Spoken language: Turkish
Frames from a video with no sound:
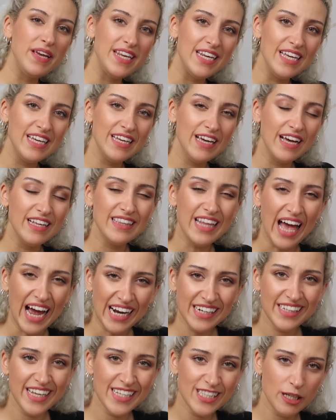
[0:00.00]
Beni
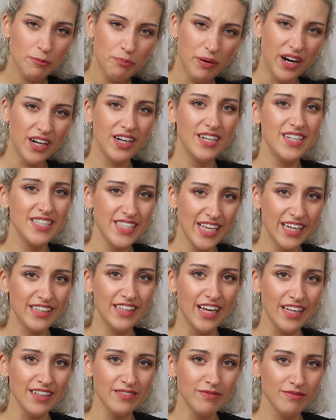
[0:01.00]
neredeyse paralize
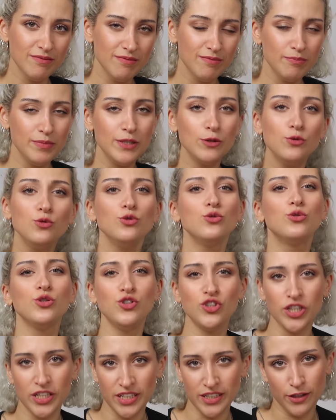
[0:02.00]
eden bir uyku
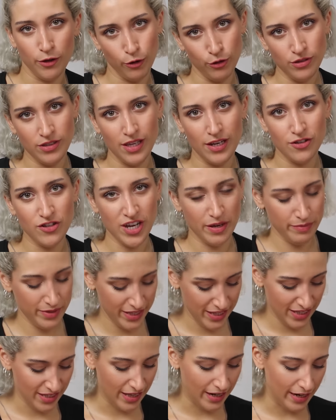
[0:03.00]
çayını göstereceğim
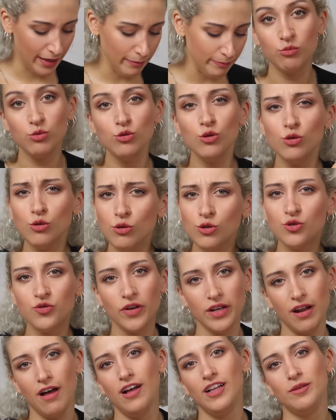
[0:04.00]
sizlere. Bunu
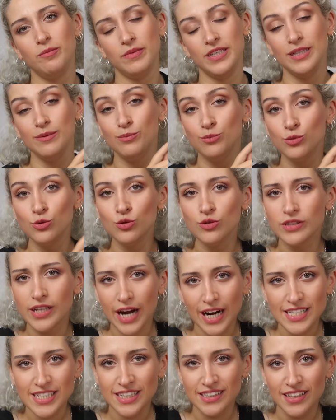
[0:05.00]
lütfen almayın. Bunun
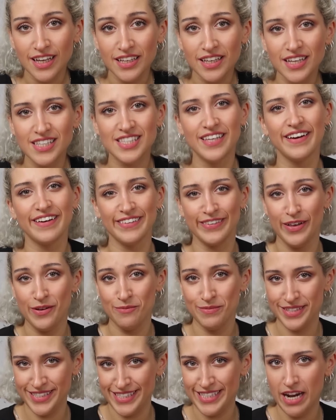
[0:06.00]
gerçekten
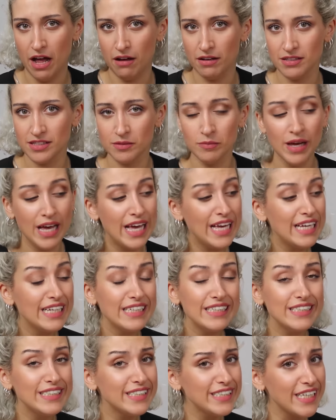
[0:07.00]
yasaklanması lazım.
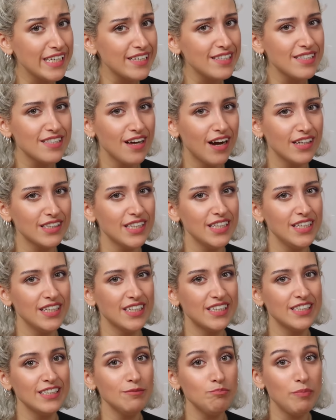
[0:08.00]
48 saate
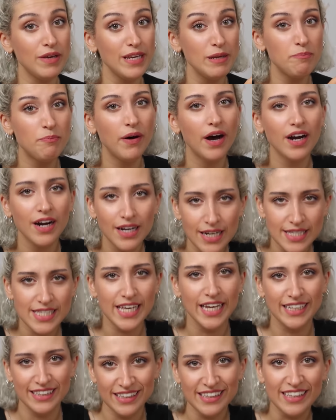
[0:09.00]
yakın beni paralize
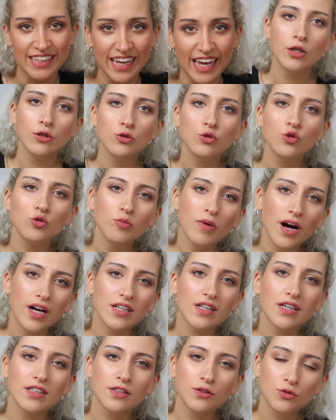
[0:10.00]
etti. Şu
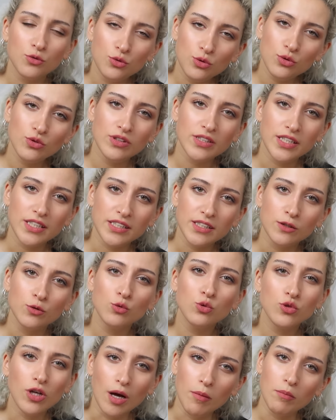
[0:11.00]
markanın ürünlerini
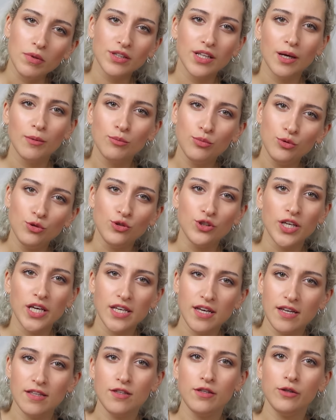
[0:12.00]
utanmadan bu
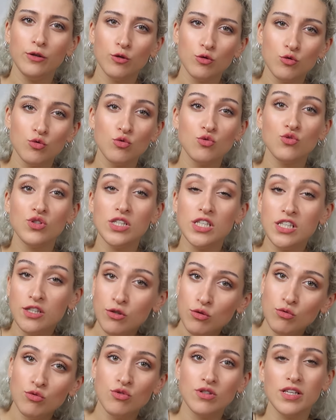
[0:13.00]
ülkeye getiriyorsunuz.
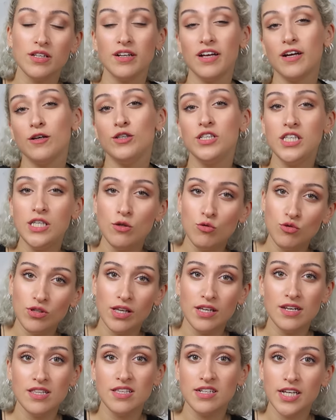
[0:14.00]
200 lira,
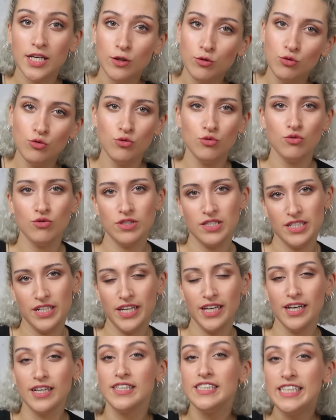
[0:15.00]
250 lira, 300
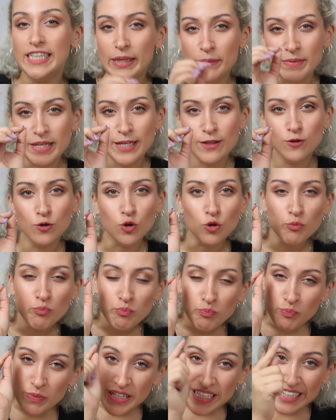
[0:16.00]
lira. Yemin
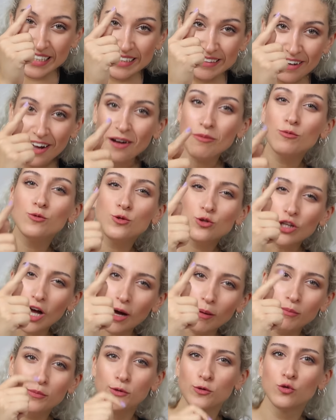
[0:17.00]
ediyorum 1 gram
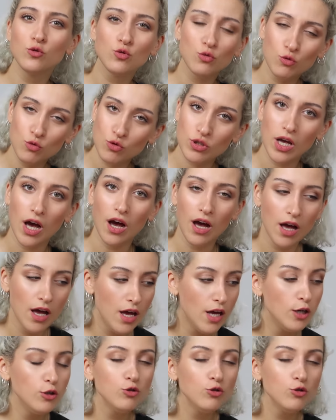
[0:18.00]
utanmıyorsunuz ya.